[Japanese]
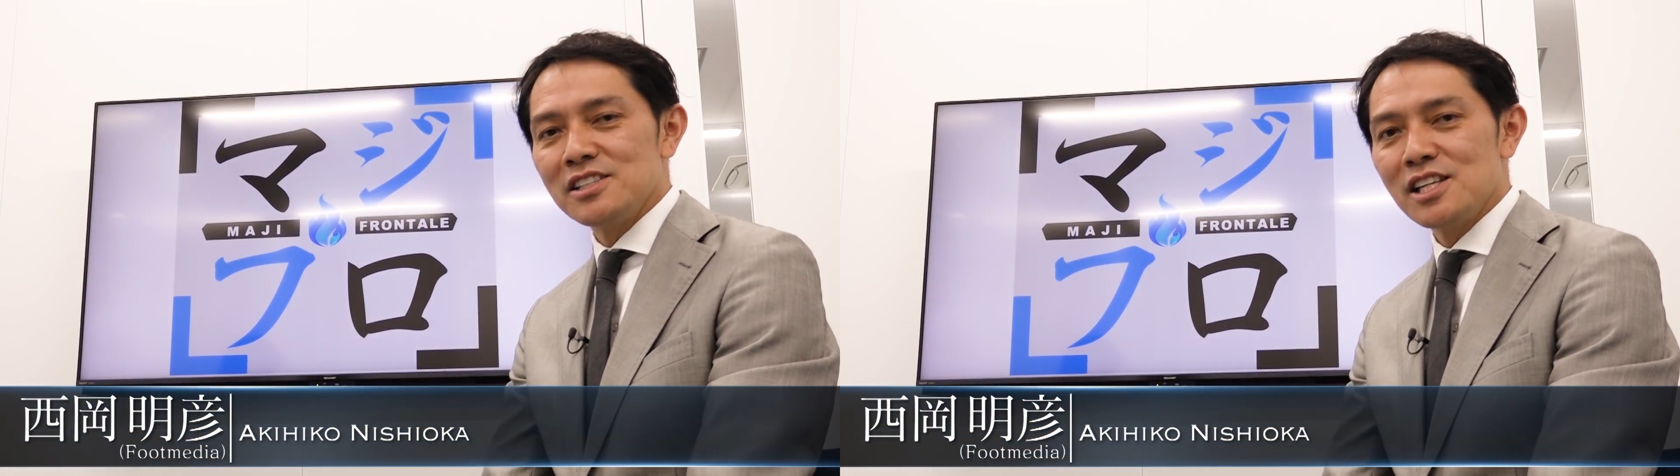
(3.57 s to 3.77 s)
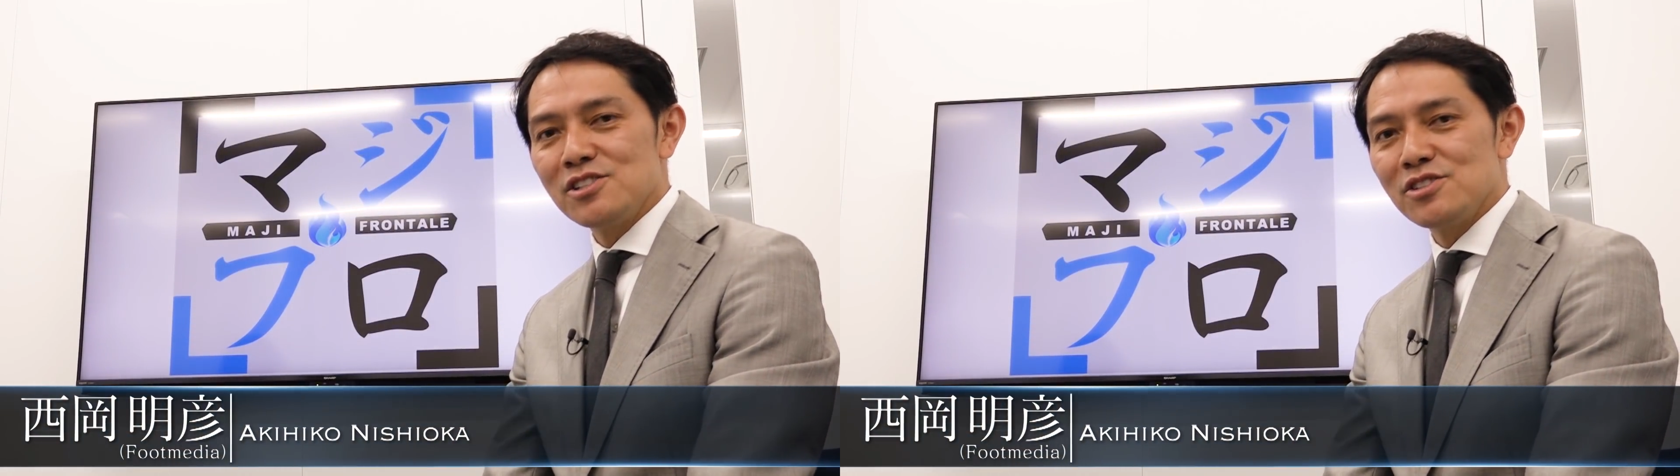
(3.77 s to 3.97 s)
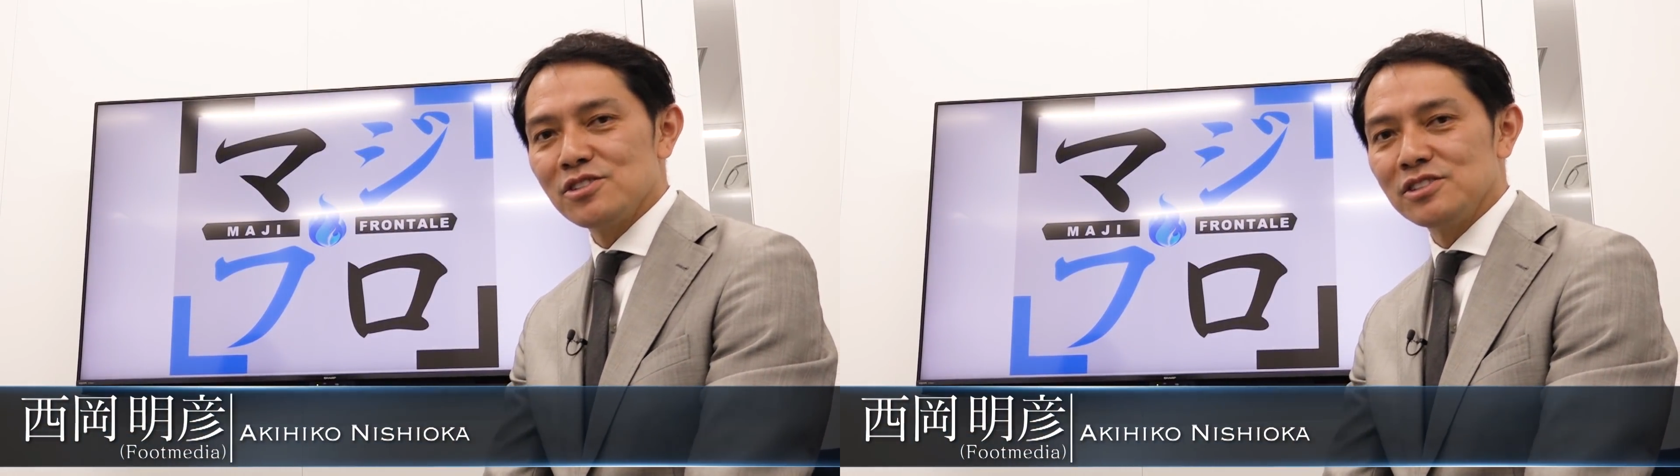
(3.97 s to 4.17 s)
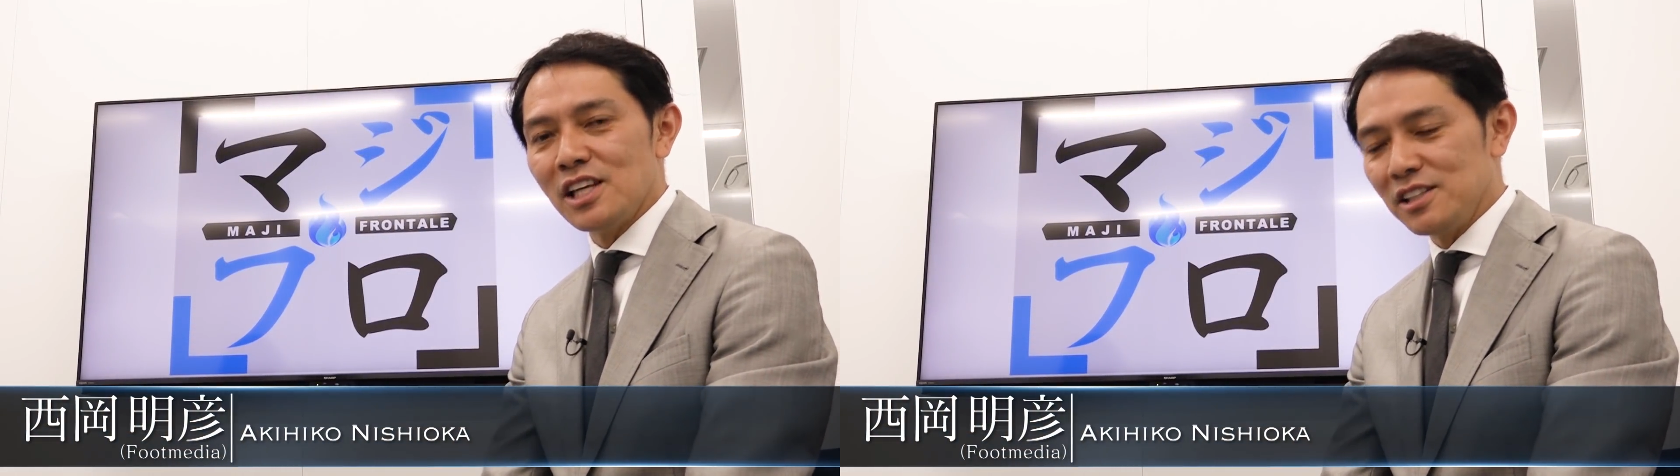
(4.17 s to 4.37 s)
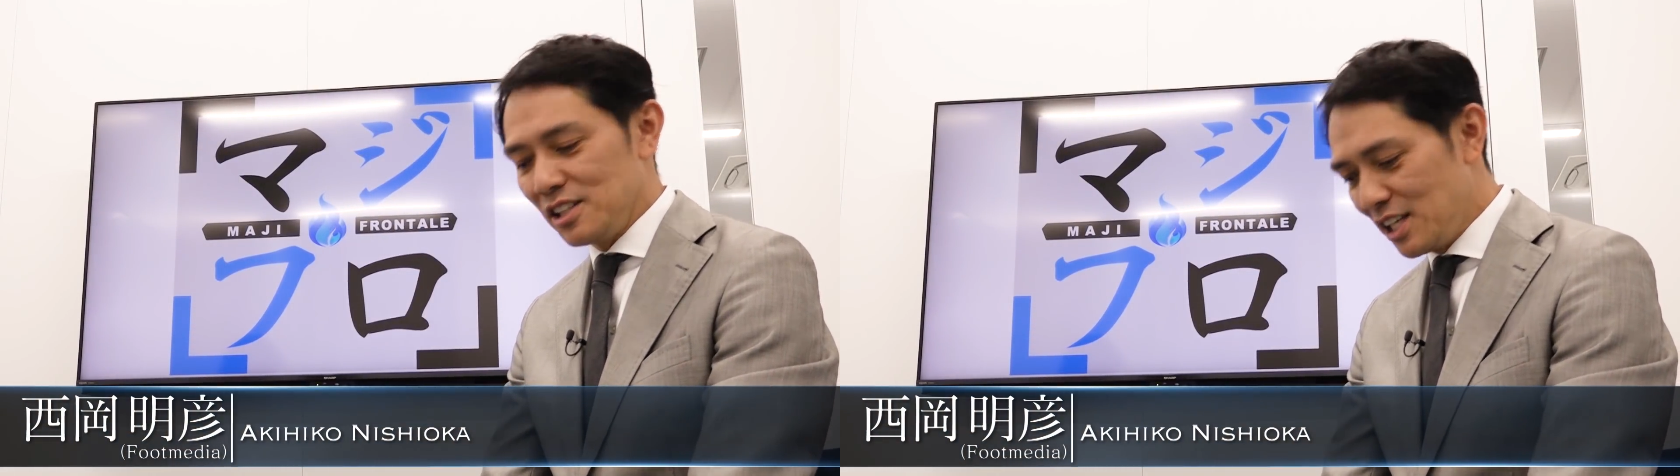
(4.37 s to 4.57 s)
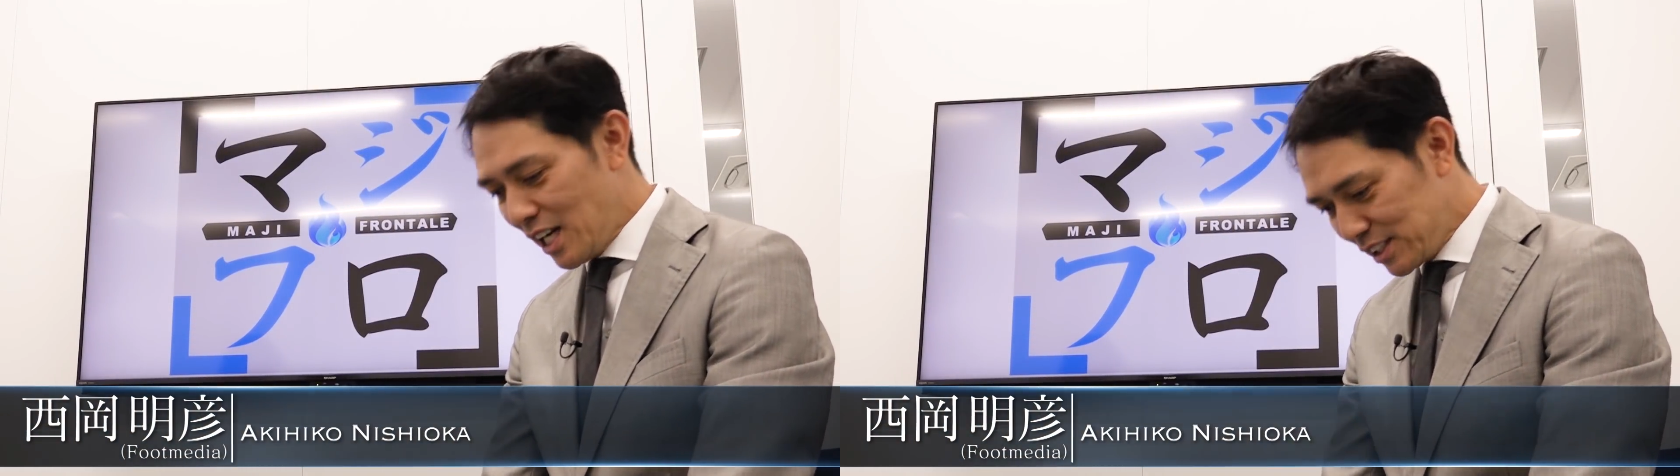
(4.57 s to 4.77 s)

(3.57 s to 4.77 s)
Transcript: 2019年2